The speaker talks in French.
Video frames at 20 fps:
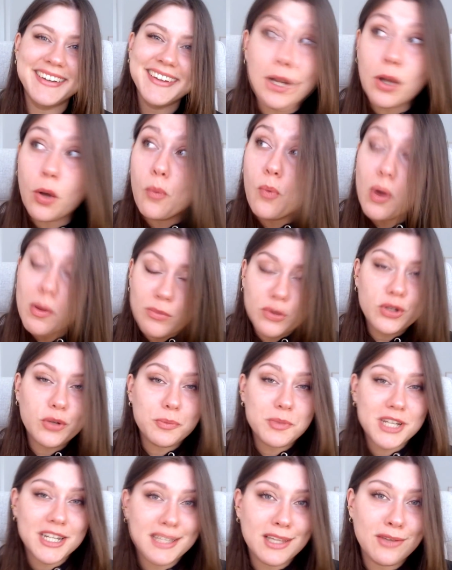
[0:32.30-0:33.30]
Alors moi, mon
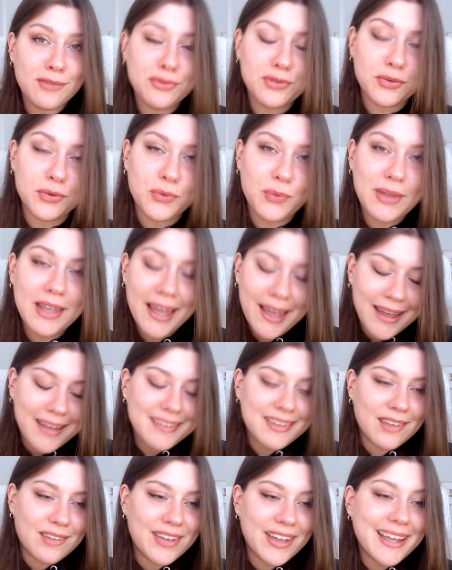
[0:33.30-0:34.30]
objectif aujourd'hui,
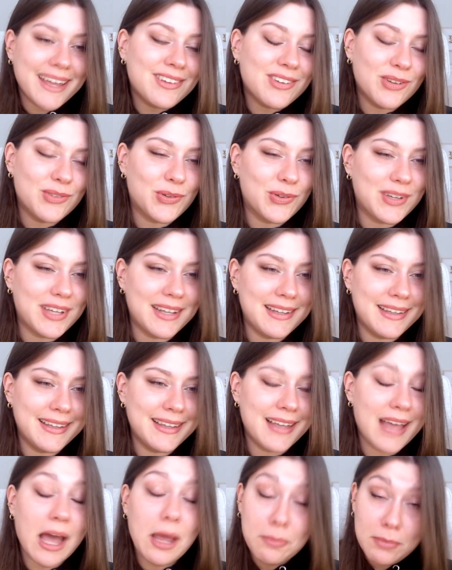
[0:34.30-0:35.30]
ça va être de
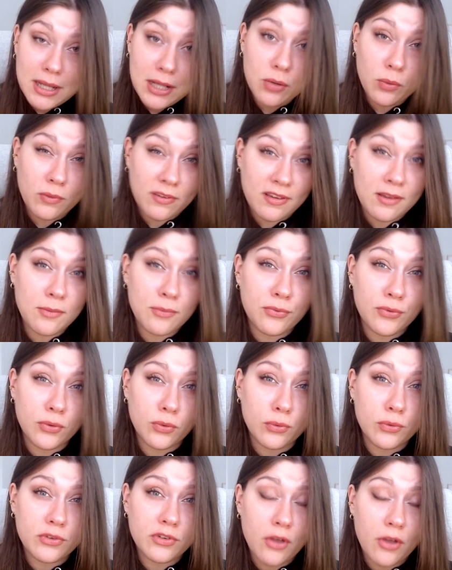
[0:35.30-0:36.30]
gagner 1 million de
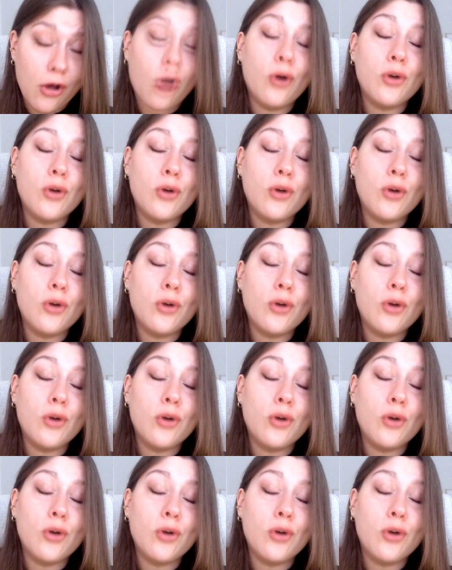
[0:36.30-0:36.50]
simflouz